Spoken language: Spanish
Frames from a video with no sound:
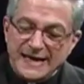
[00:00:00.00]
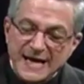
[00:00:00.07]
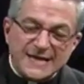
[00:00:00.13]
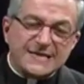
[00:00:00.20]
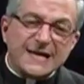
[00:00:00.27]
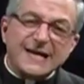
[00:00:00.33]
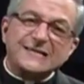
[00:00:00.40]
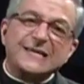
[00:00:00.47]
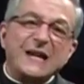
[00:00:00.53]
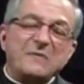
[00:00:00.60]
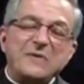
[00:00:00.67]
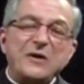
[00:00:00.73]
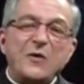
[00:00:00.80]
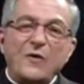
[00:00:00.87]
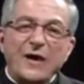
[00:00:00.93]
Y ese que es el
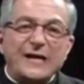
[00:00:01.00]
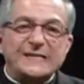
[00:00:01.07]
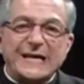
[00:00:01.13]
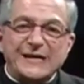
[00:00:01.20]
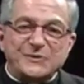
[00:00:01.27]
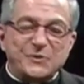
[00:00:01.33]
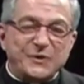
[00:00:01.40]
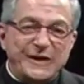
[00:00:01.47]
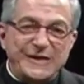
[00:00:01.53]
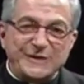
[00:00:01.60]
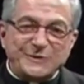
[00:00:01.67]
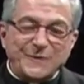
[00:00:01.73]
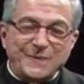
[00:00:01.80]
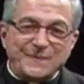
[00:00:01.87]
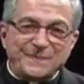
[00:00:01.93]
amigo es
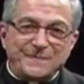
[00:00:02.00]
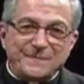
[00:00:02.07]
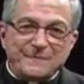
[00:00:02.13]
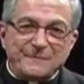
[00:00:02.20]
Jesucristo.